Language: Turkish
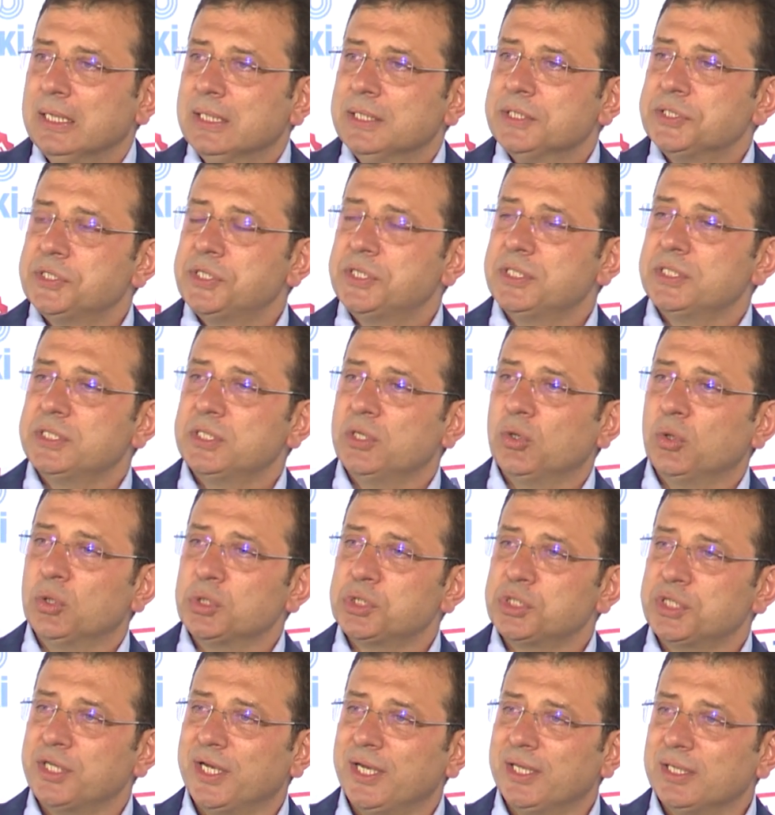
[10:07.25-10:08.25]
Siz de
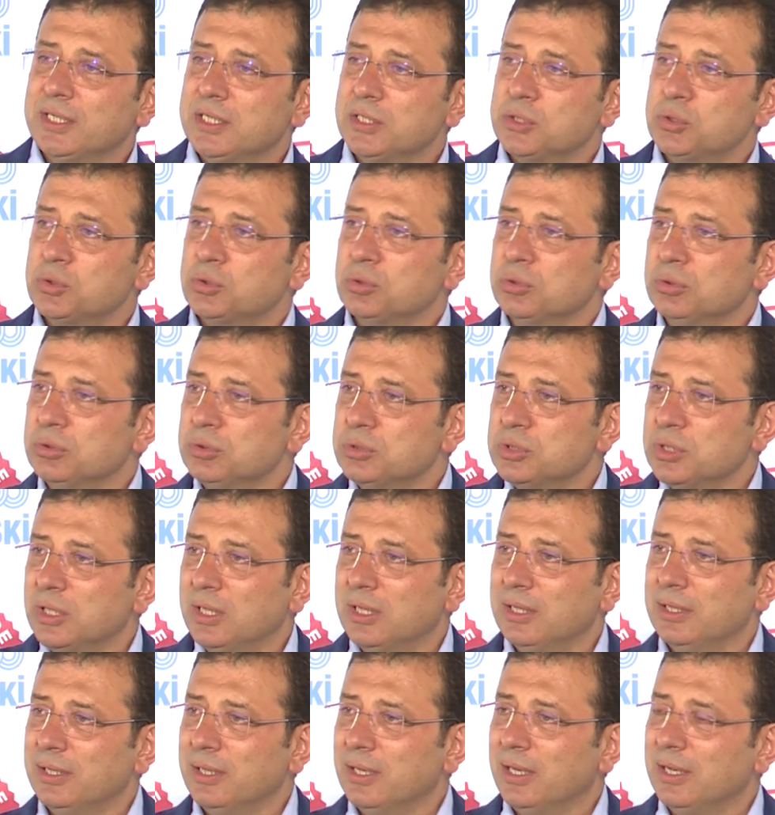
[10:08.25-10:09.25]
hoş geldiniz. Sunucu e,
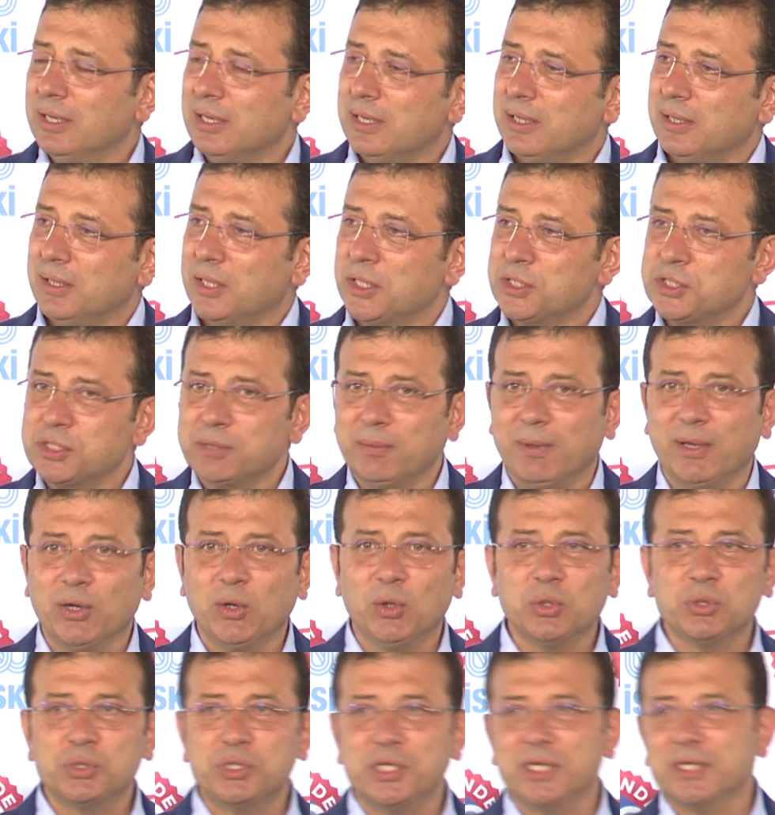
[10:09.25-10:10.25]
arkadaşım
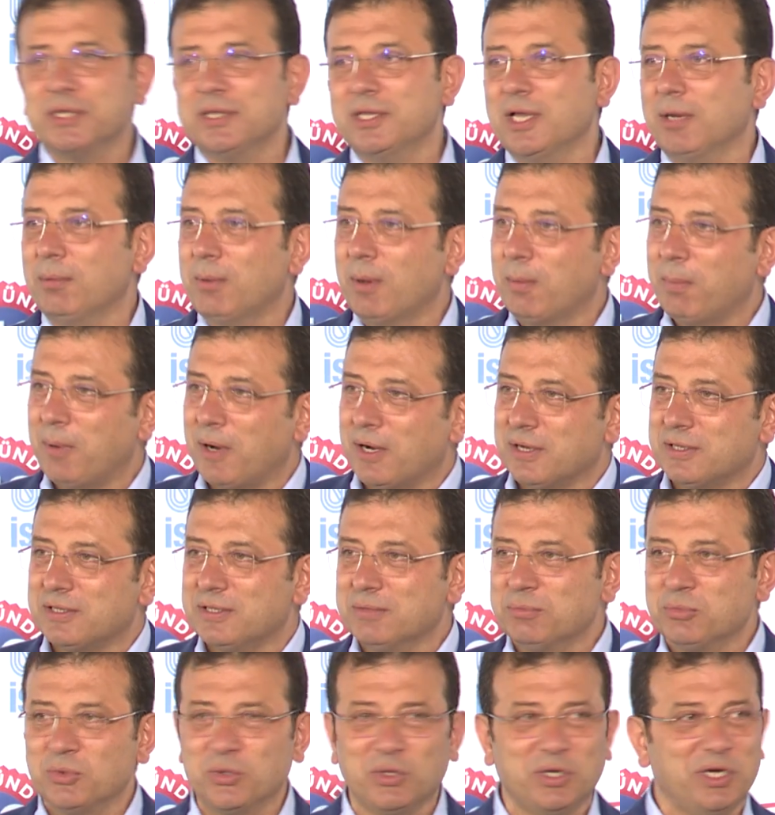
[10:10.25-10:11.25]
anons etti ama
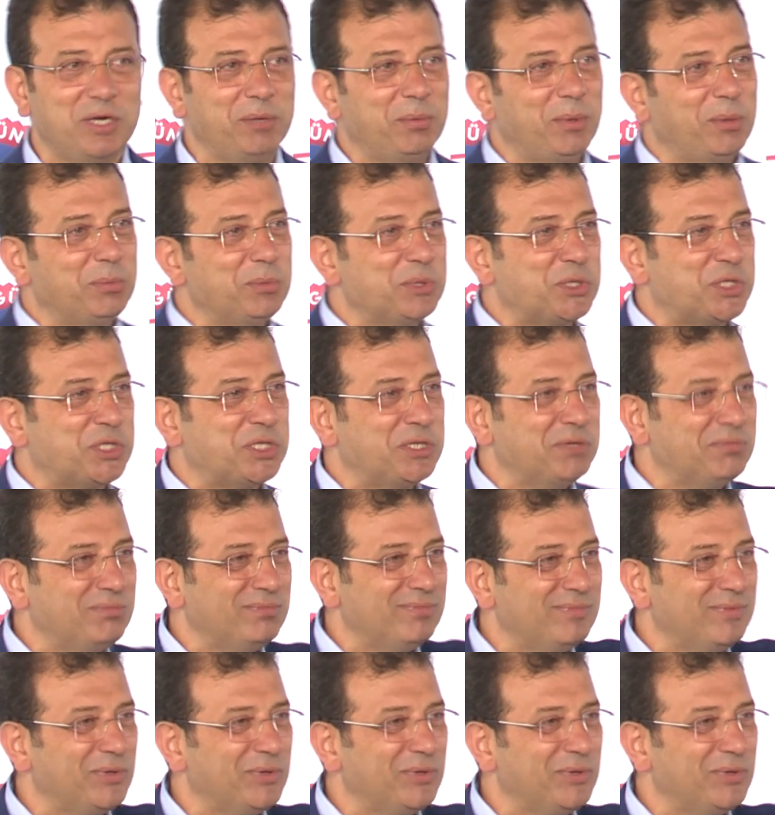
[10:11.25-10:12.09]
baktım görememiştim.